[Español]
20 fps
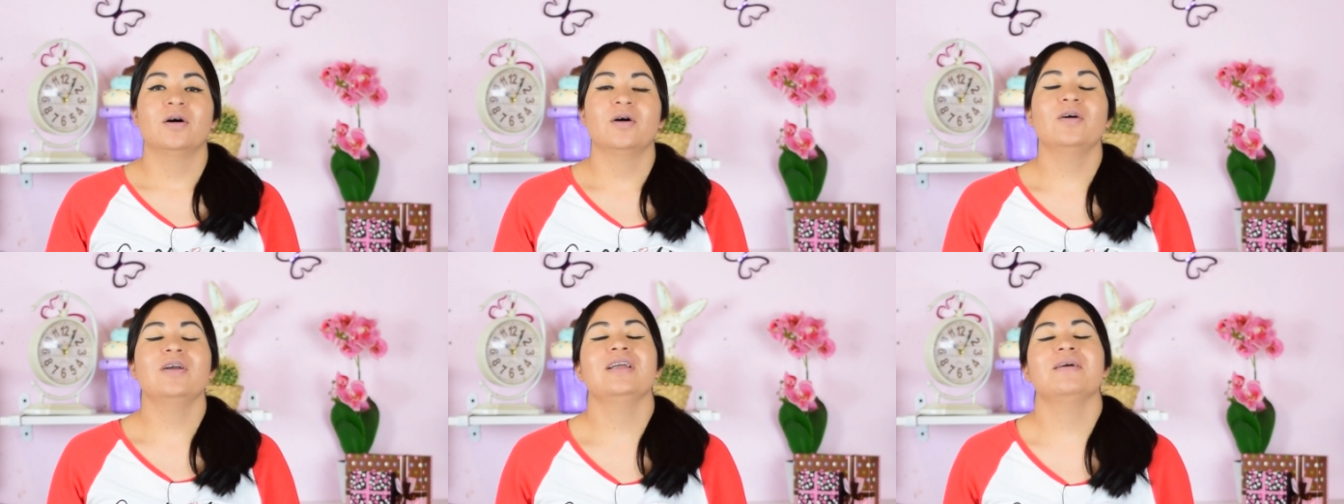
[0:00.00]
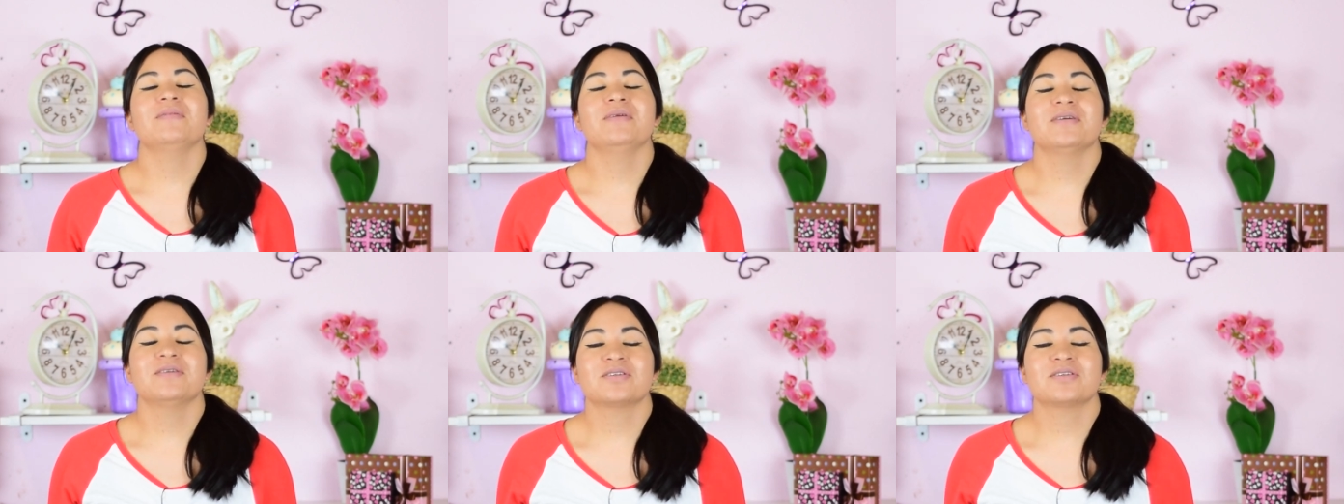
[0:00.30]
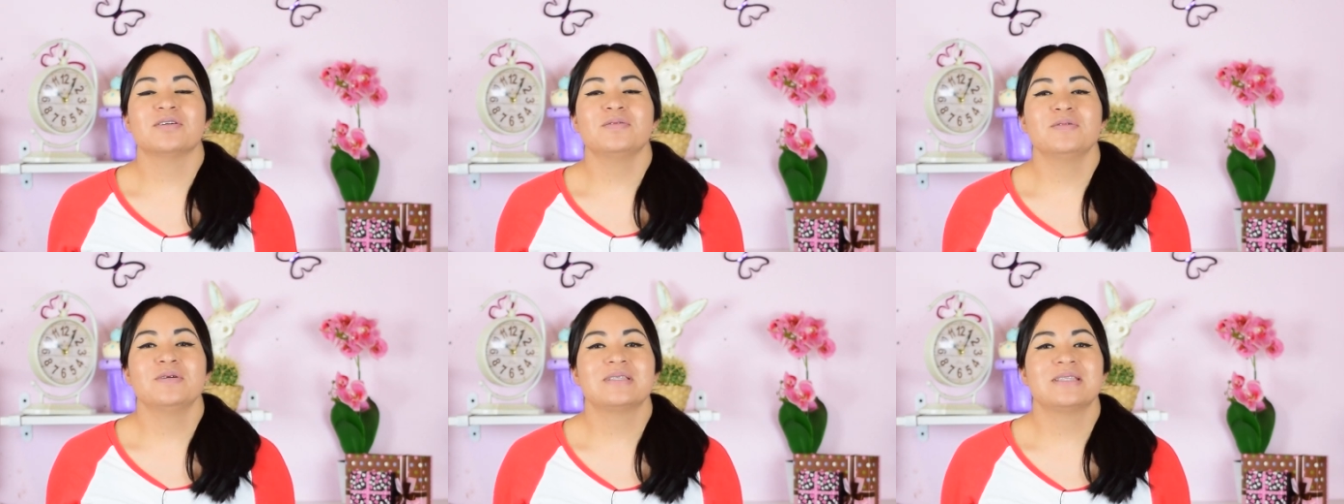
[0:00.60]
Hola amigos,
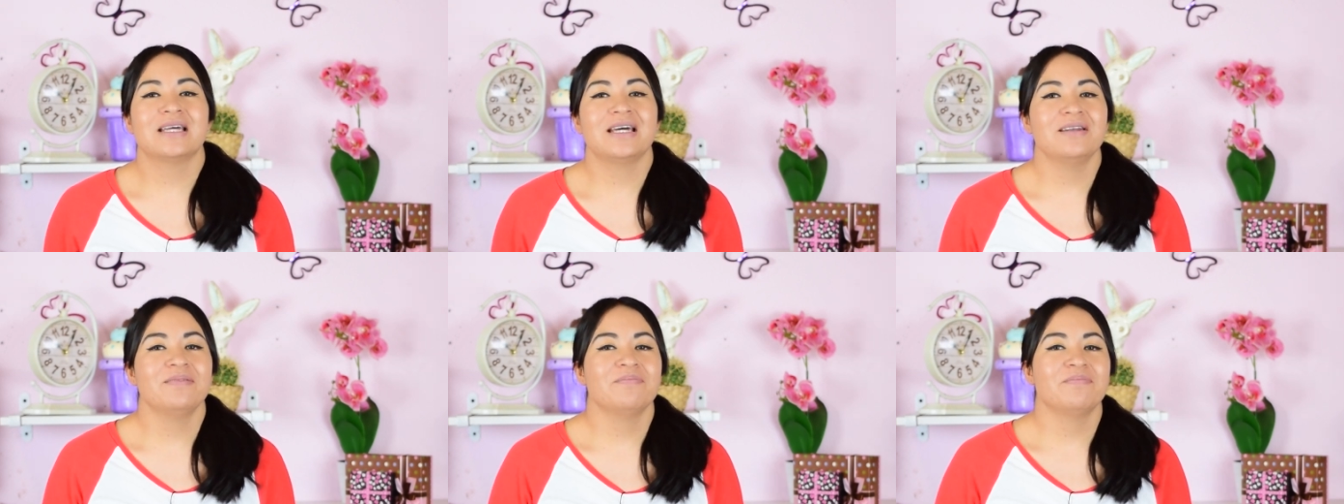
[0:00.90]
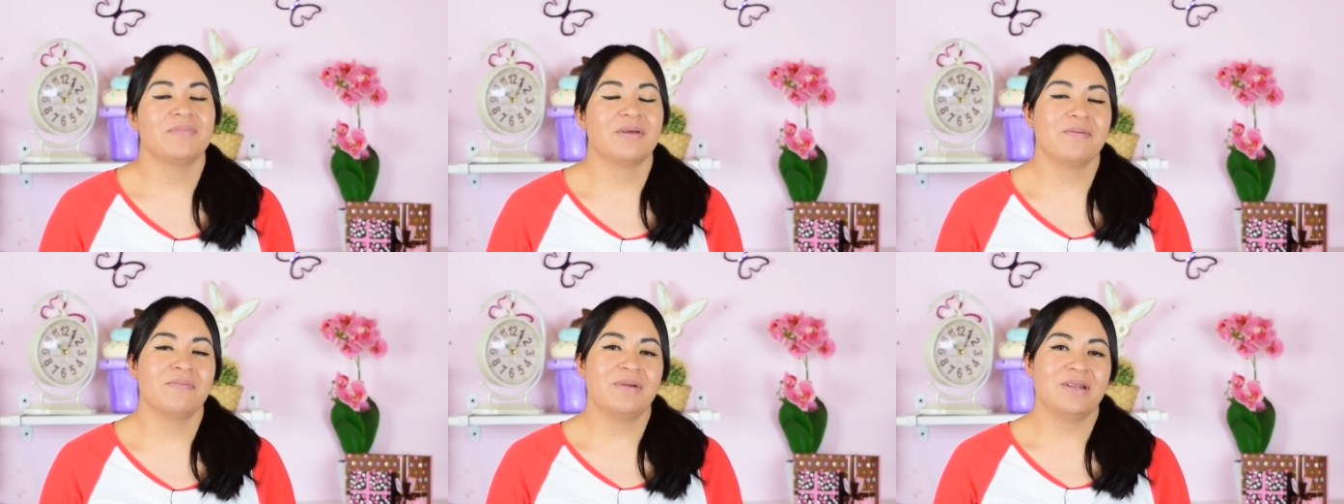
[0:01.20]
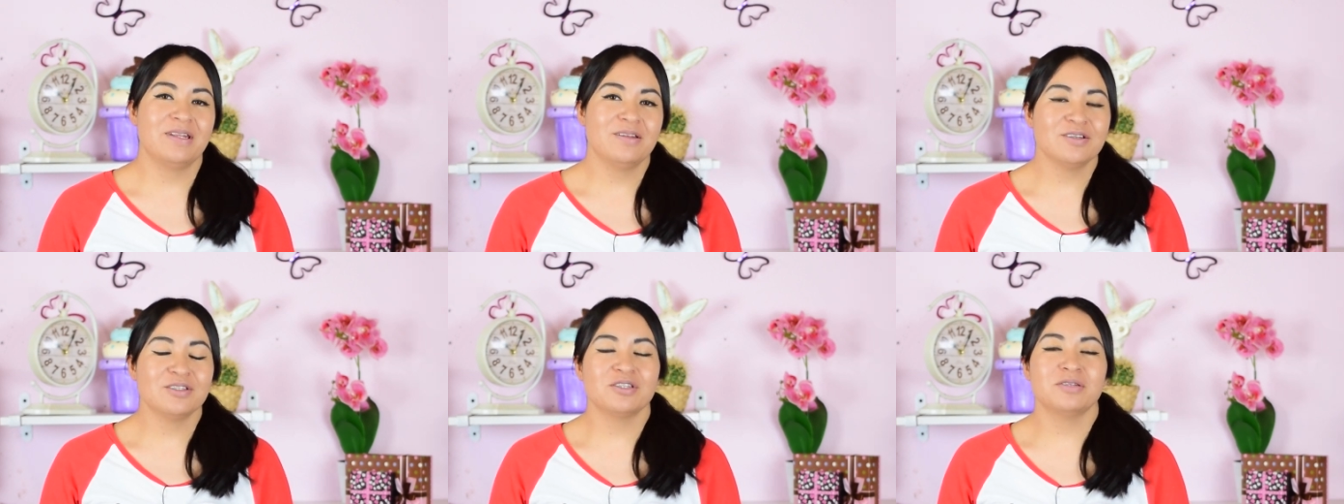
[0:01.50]
¿cómo están?
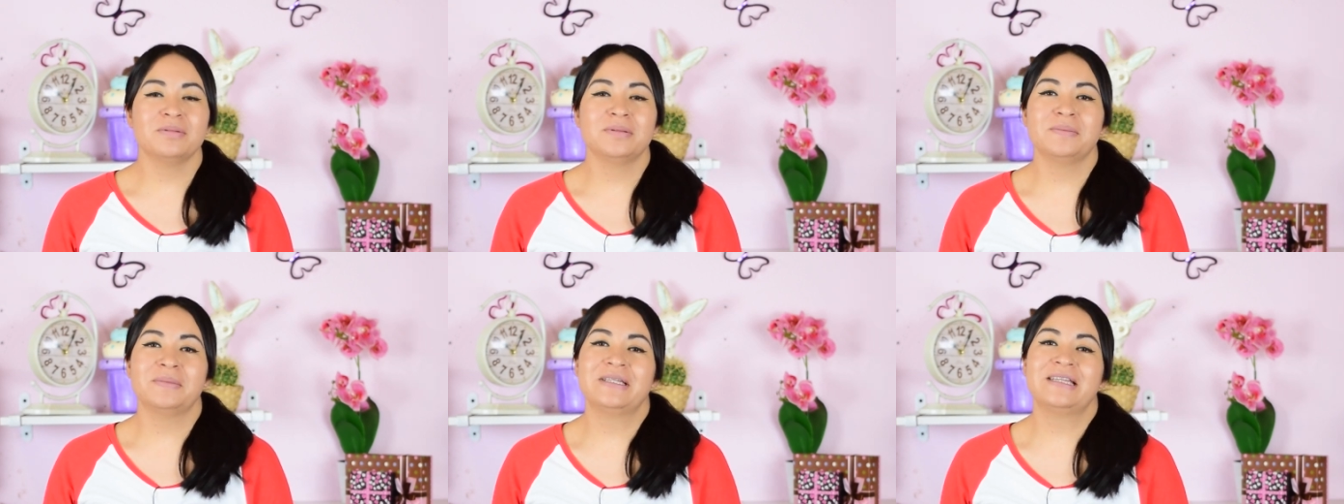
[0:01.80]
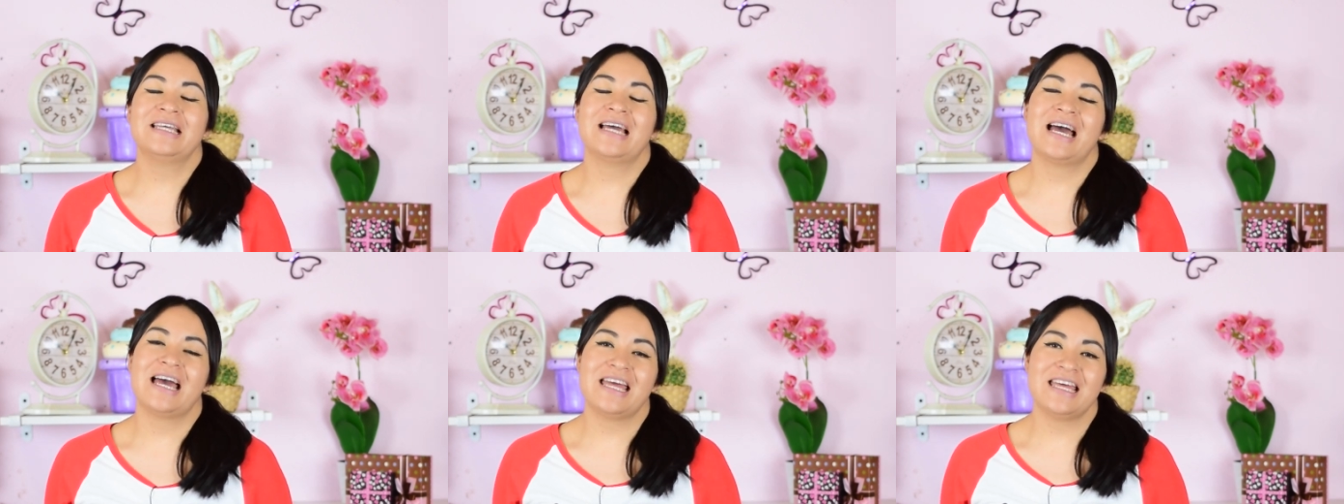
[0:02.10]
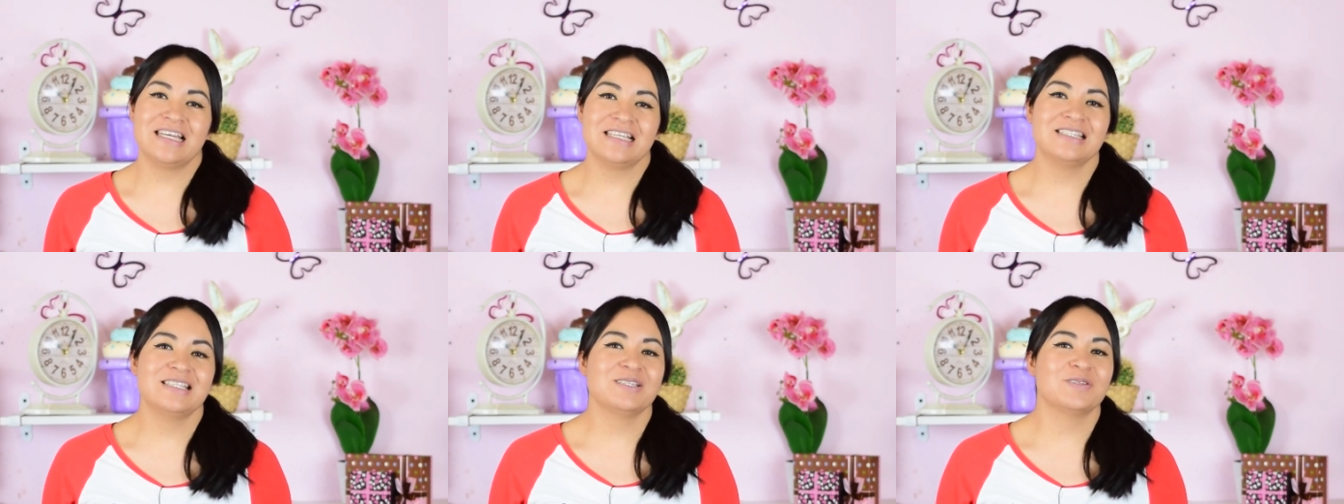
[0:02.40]
Bienvenidos nuevamente a
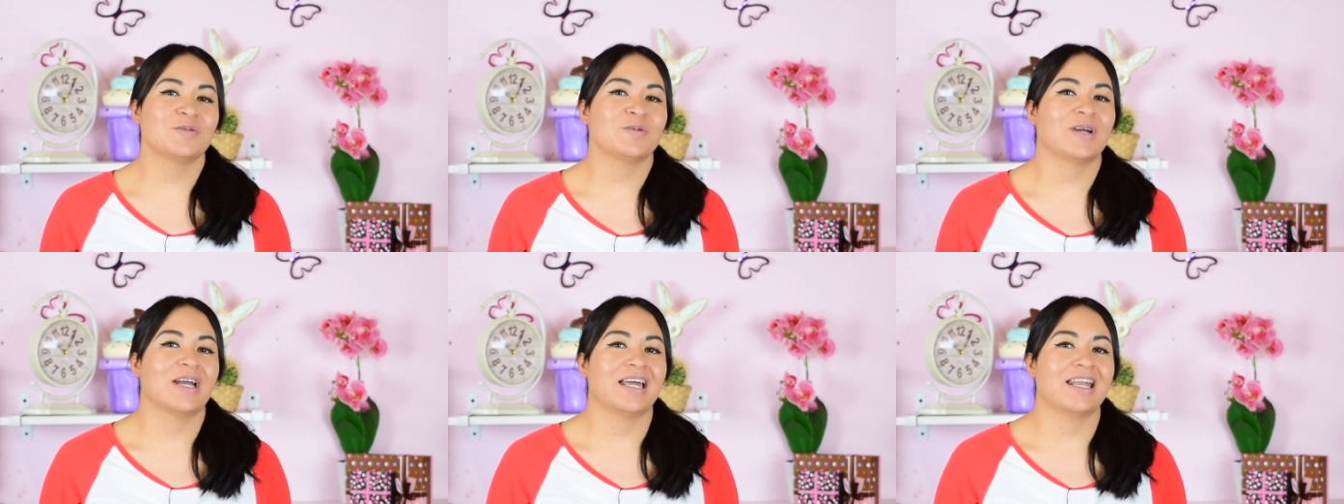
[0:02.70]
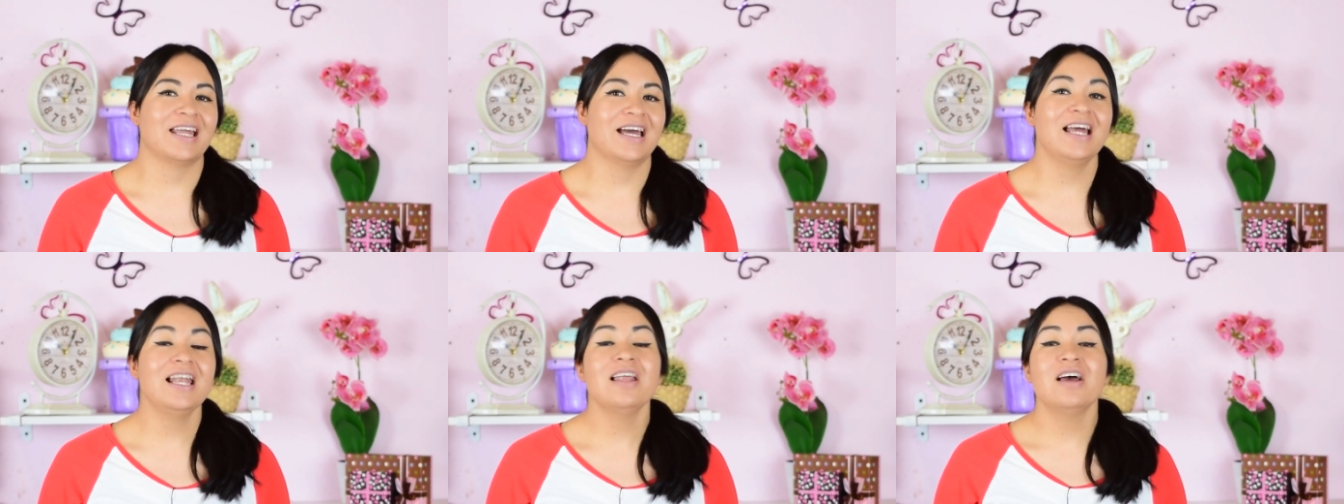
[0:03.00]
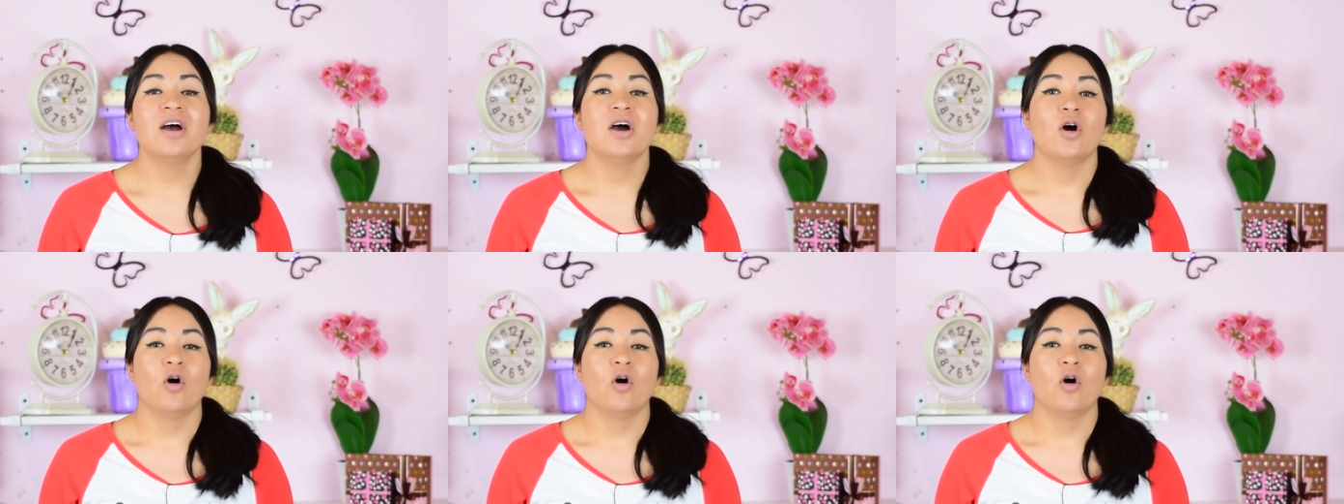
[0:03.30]
este su canal.